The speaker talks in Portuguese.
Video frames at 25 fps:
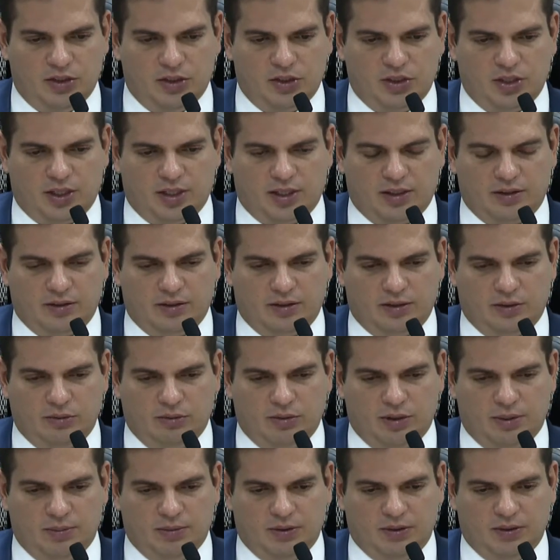de geração
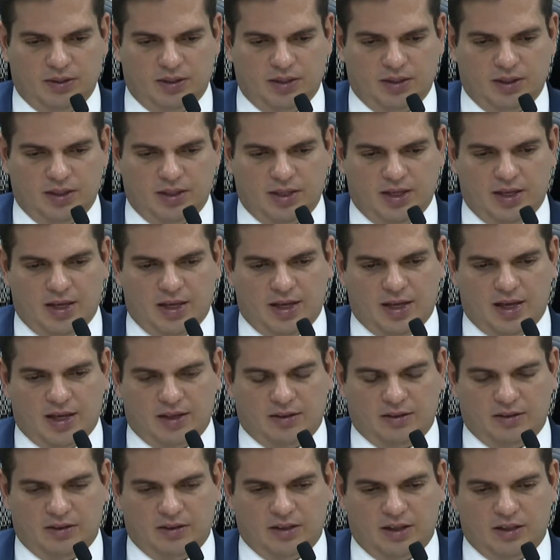do
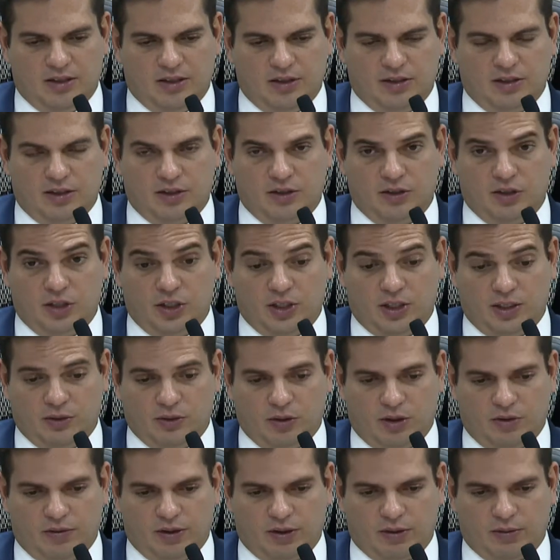MCSD de energia
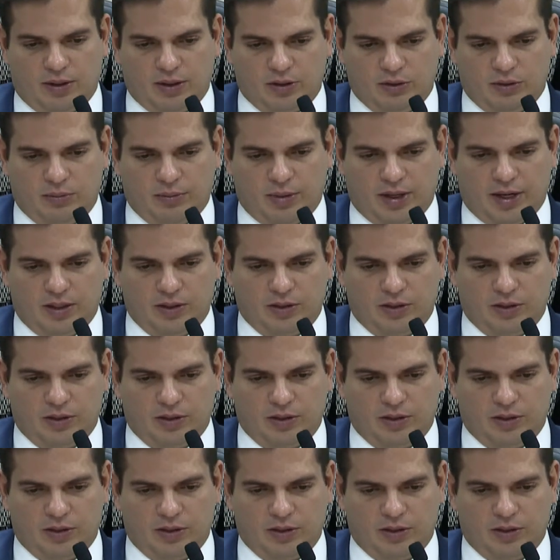nova a 4,